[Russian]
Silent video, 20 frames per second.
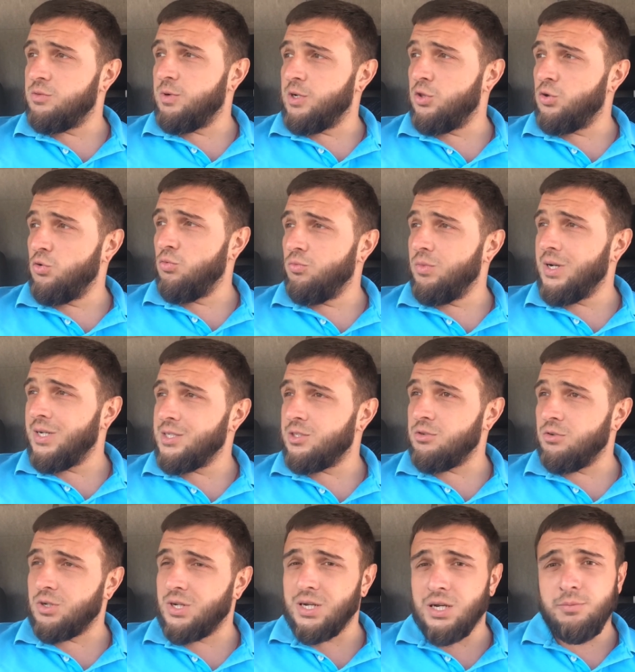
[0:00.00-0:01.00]
Смотрю,
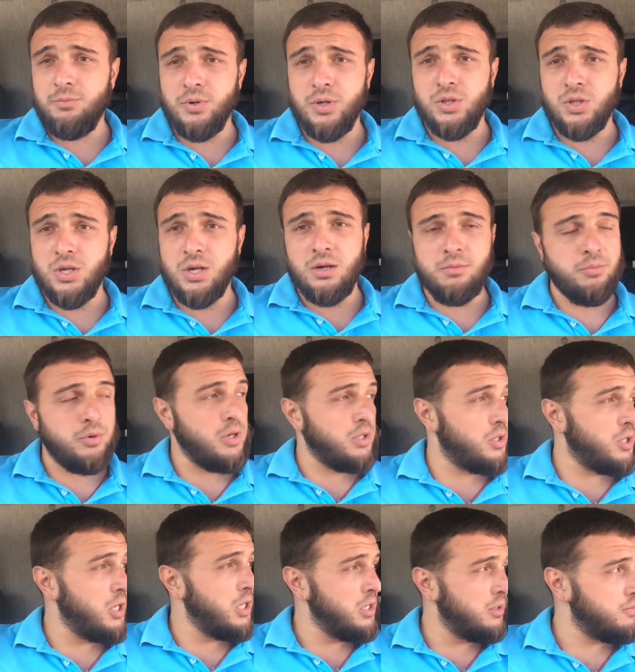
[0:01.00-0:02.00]
масло капает, капает.
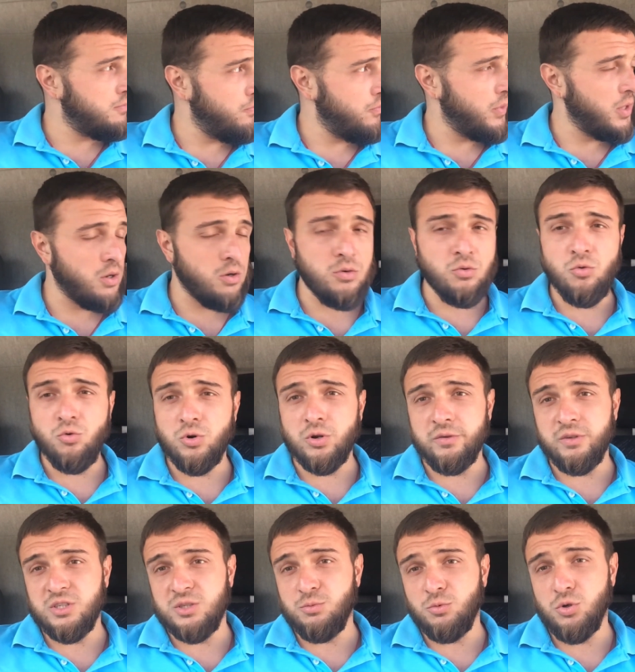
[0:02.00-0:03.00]

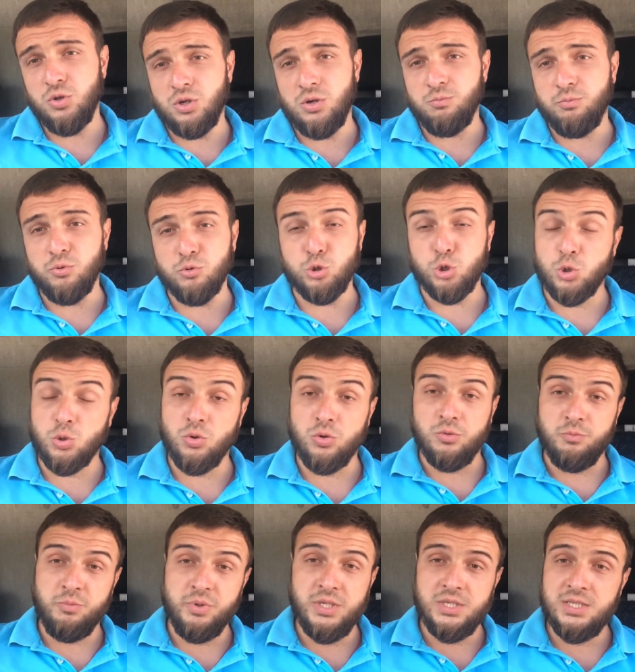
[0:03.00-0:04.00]
Уровень смотрим
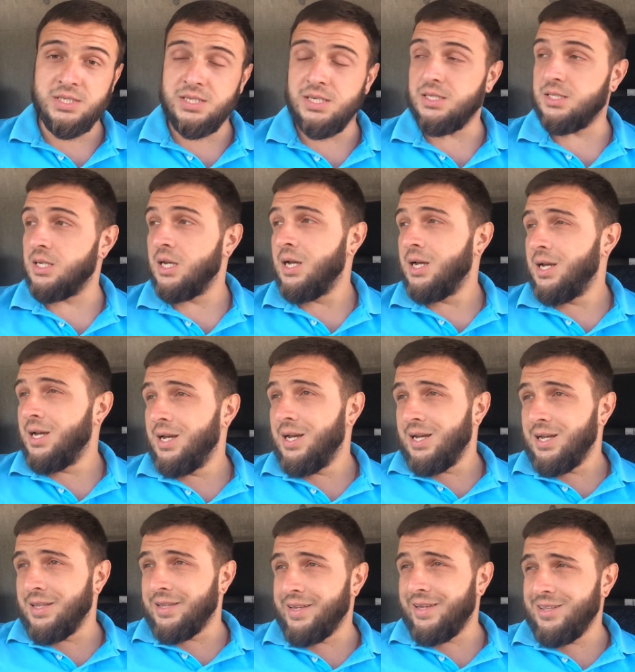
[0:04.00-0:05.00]
пустой, пиздец.
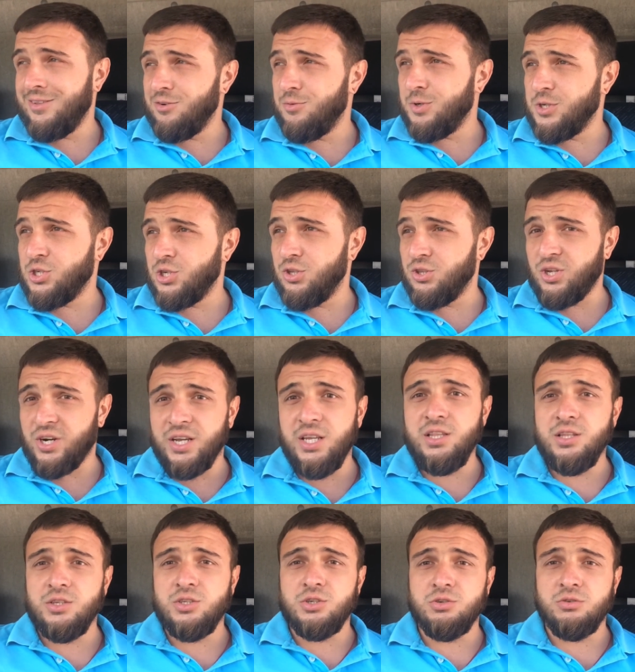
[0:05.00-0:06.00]
До этого машина троить
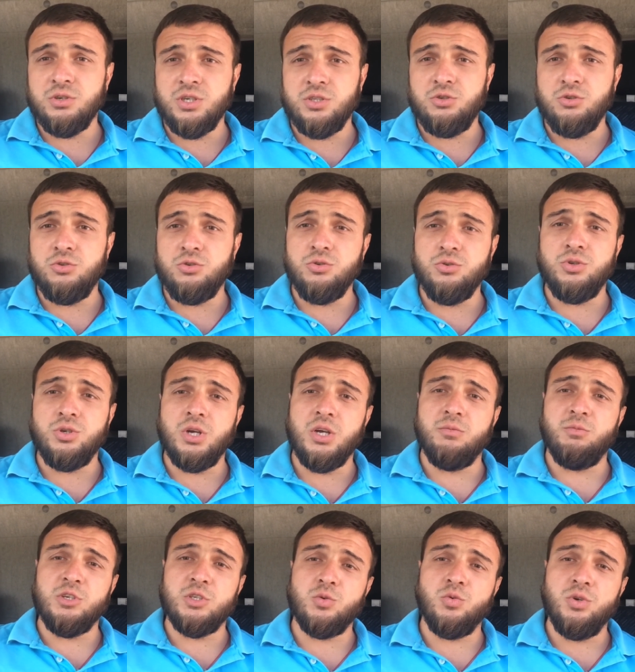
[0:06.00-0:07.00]
начала чуть-чуть, когда
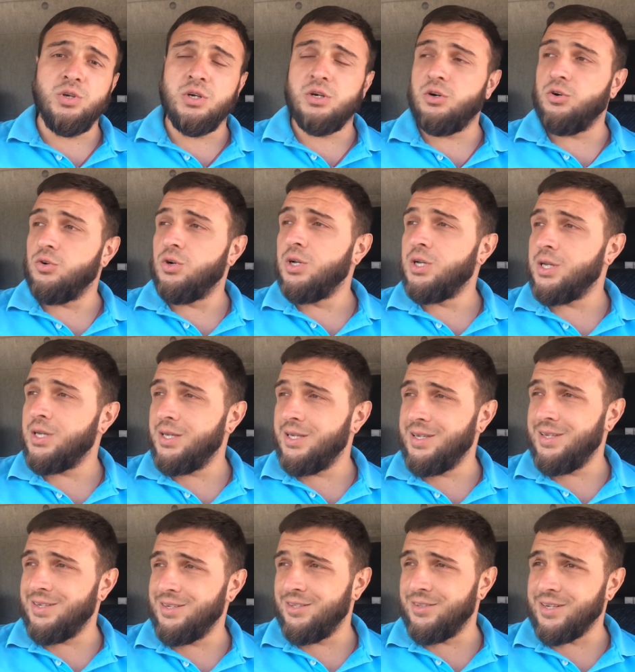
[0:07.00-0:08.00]
в Москву ехал.
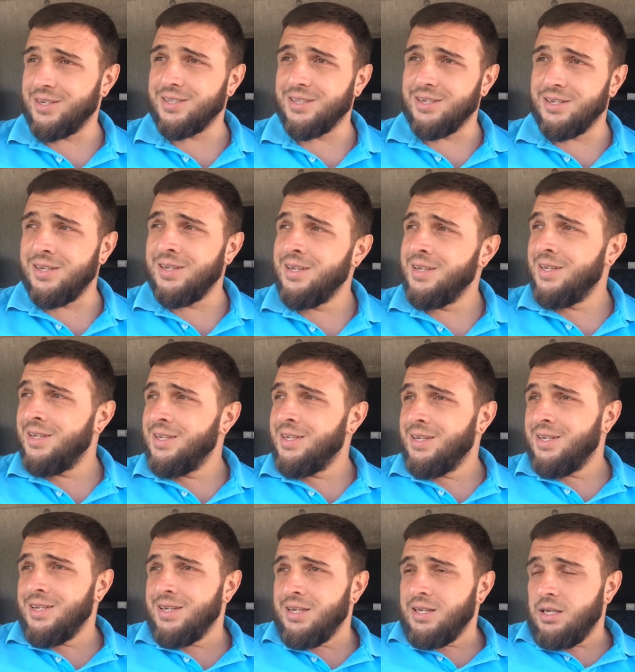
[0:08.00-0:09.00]
И иногда.
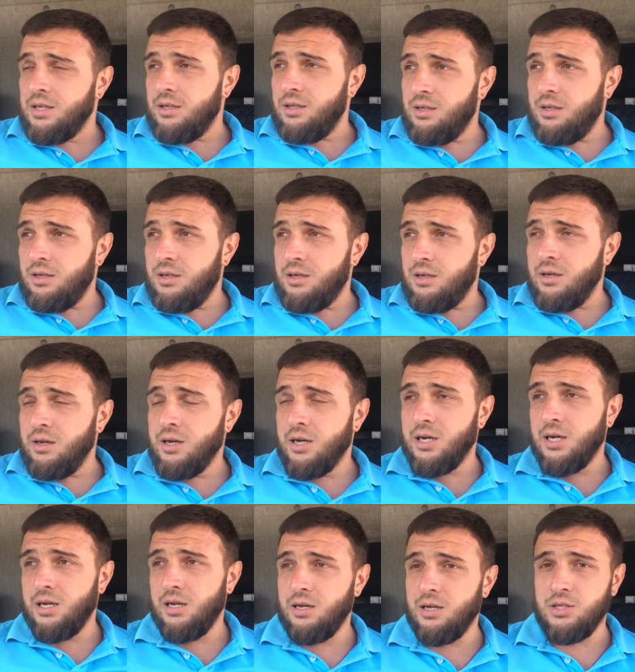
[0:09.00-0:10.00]
И
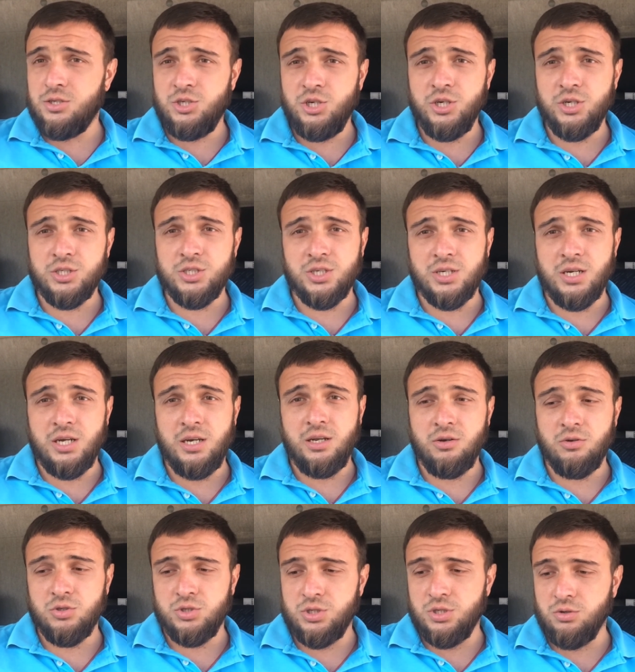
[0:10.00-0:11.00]
чеп
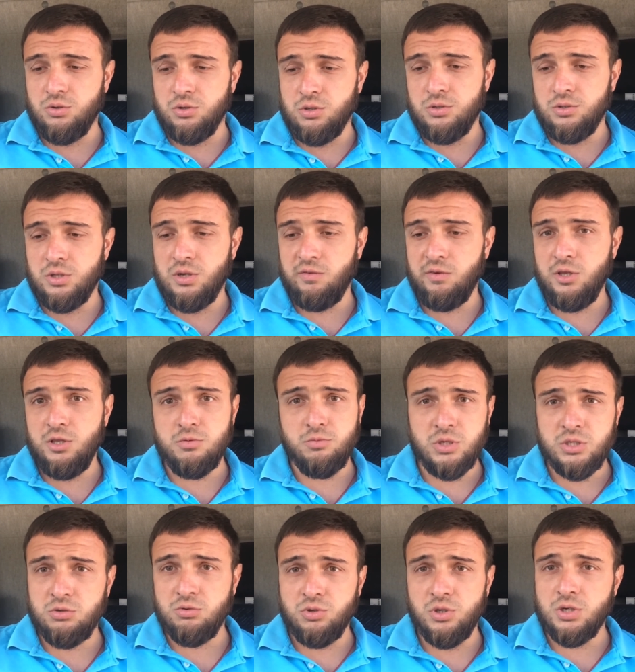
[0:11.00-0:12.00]
загорелся. Давление
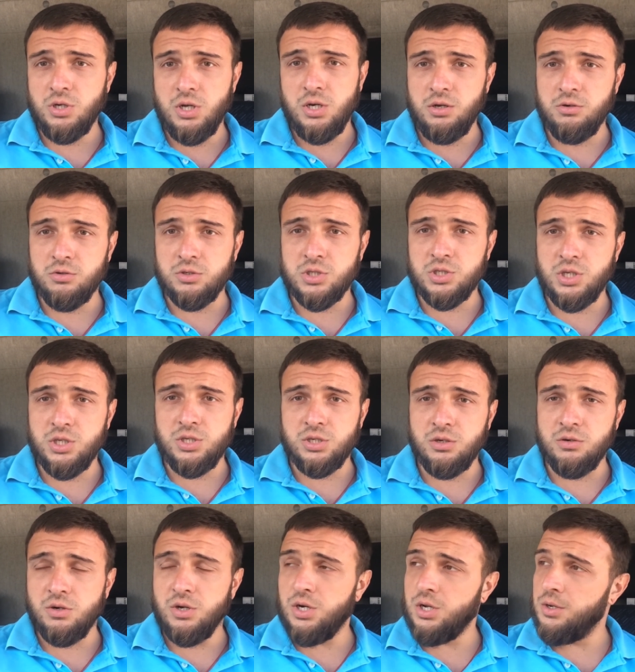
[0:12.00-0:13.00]
масла не горело, кстати
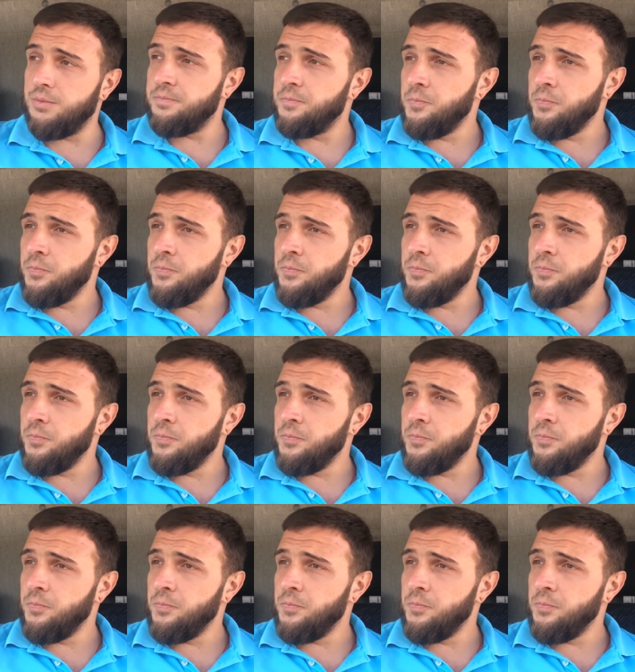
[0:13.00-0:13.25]
говоря.